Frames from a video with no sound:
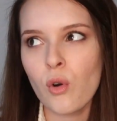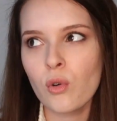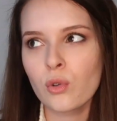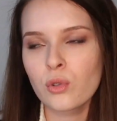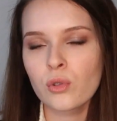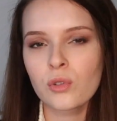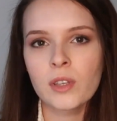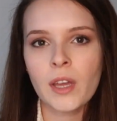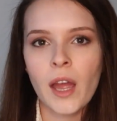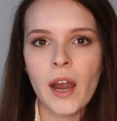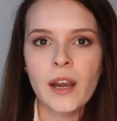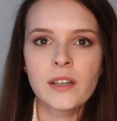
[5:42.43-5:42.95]
O
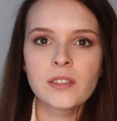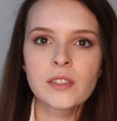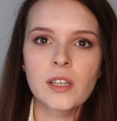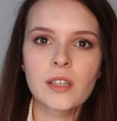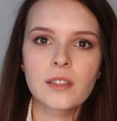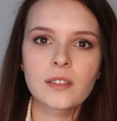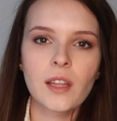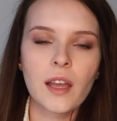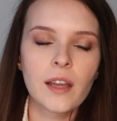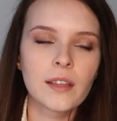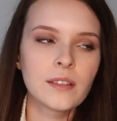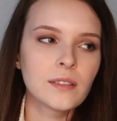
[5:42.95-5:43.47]
gün
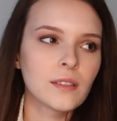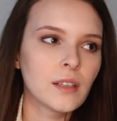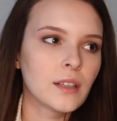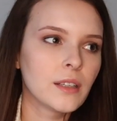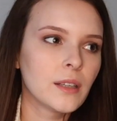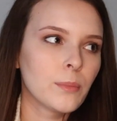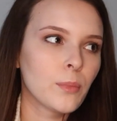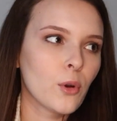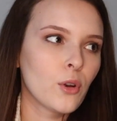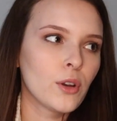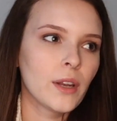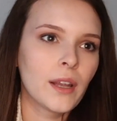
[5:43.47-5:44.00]
gerçekten
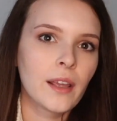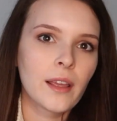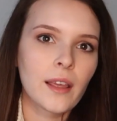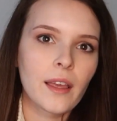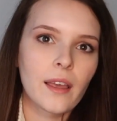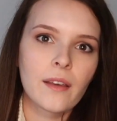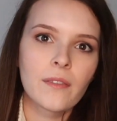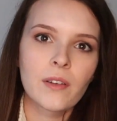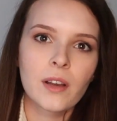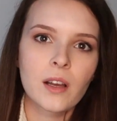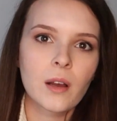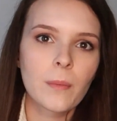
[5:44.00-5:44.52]
hani böyle
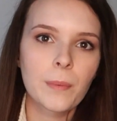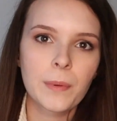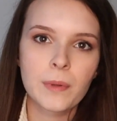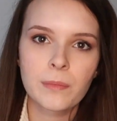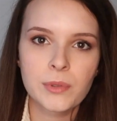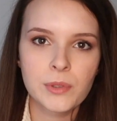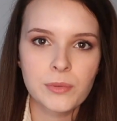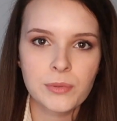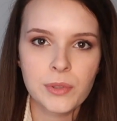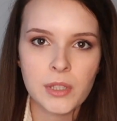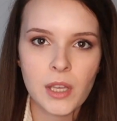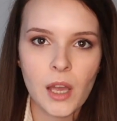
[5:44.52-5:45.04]
eve
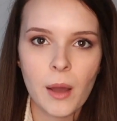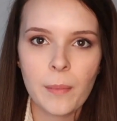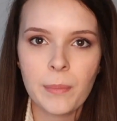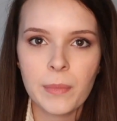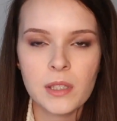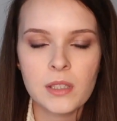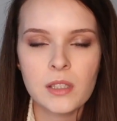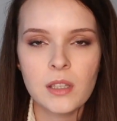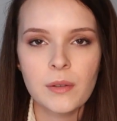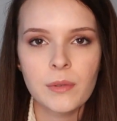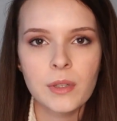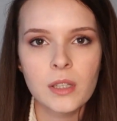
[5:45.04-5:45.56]
kapanıp hiçbir şey
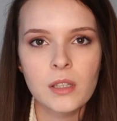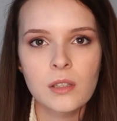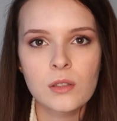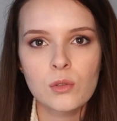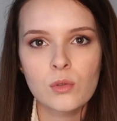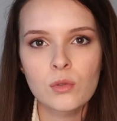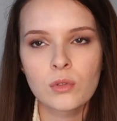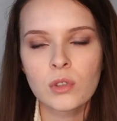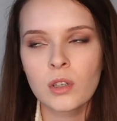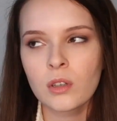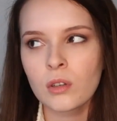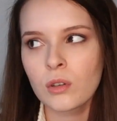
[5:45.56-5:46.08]
yapmak
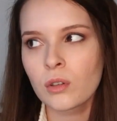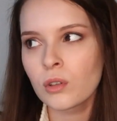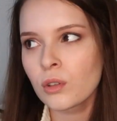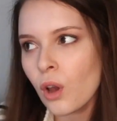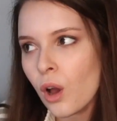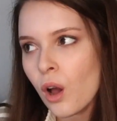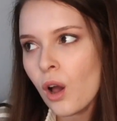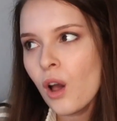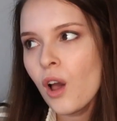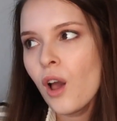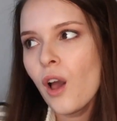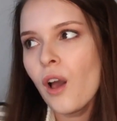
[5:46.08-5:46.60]
istemediğiniz günler oluyor.